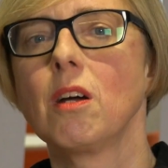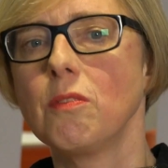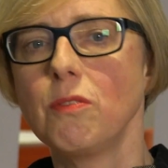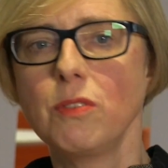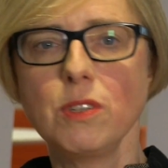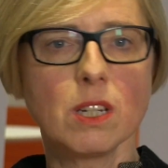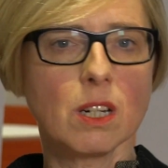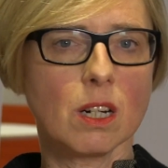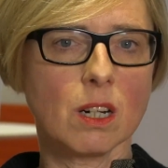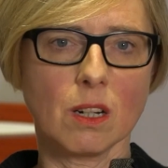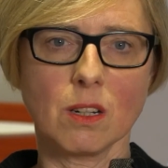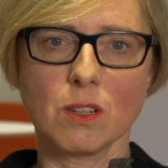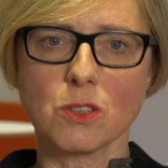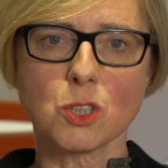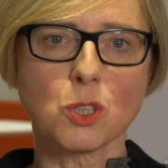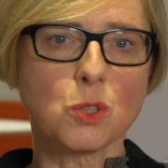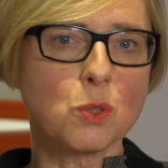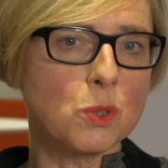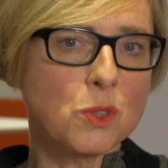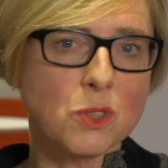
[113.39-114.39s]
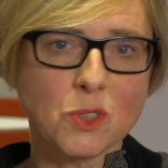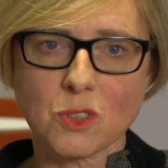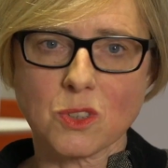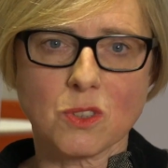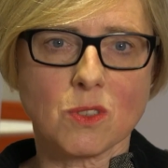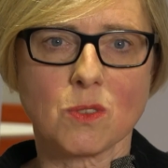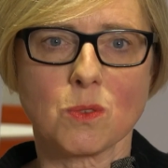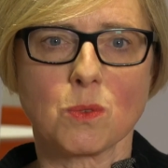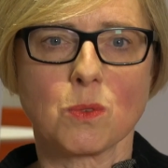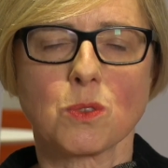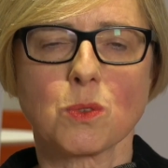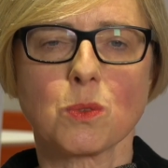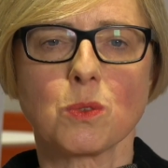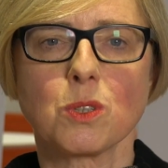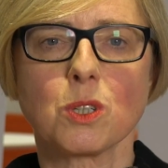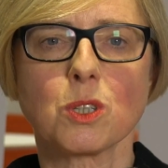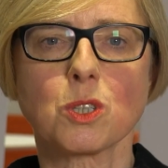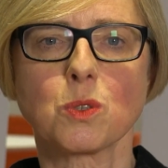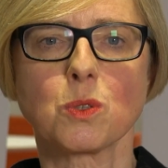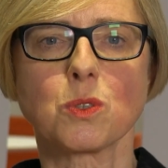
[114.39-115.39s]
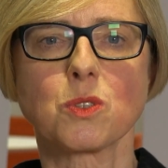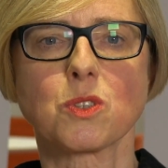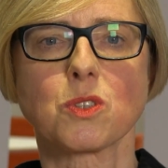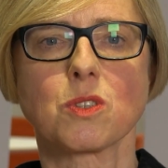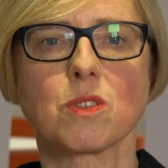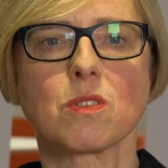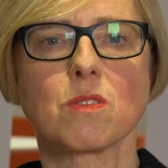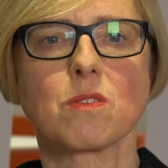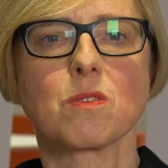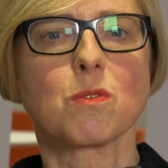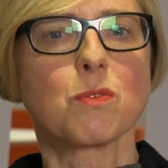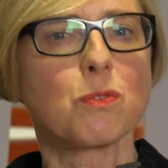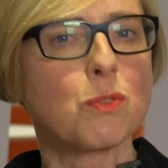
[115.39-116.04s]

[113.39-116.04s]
Wir stützen und unterstützen